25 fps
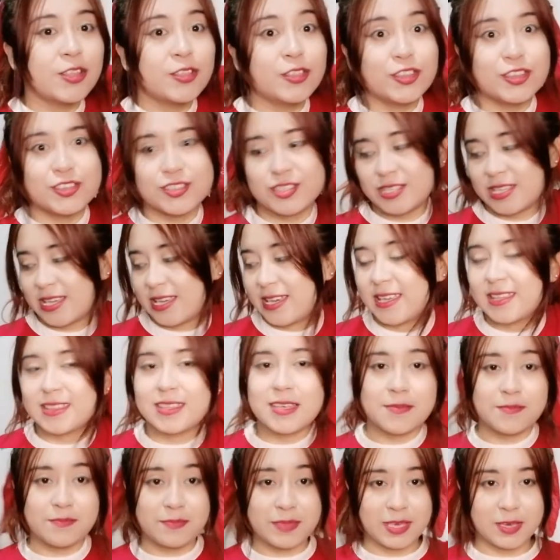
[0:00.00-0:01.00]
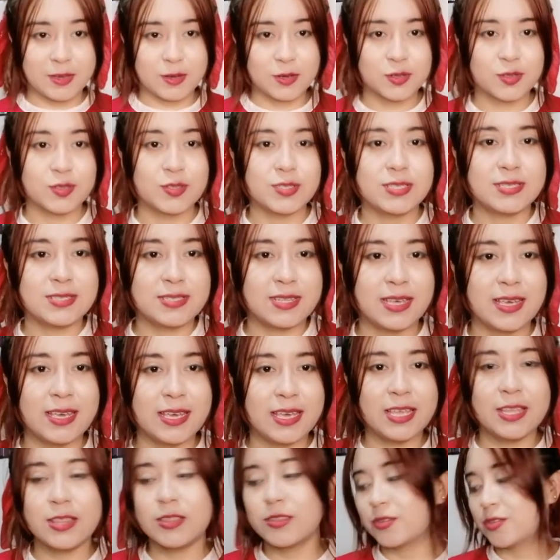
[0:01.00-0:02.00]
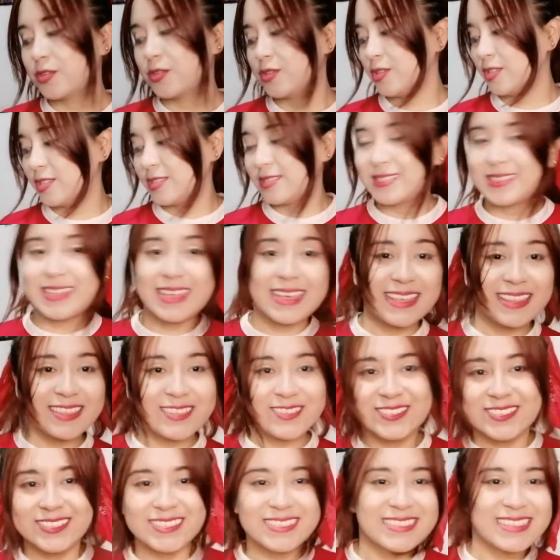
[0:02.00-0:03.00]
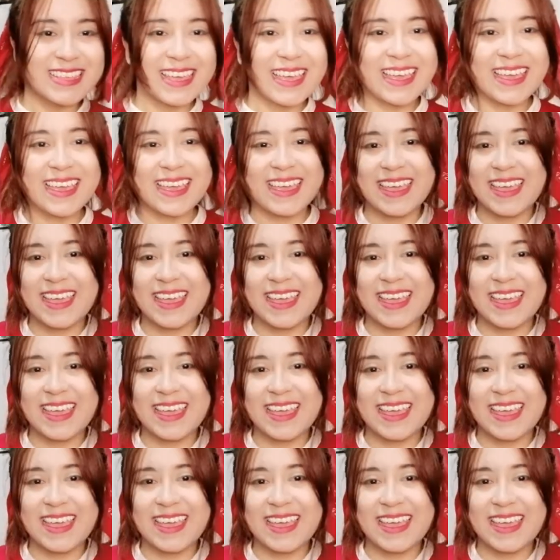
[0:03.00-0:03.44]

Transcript: No sé qué tan picoso esté, no sé, no sé.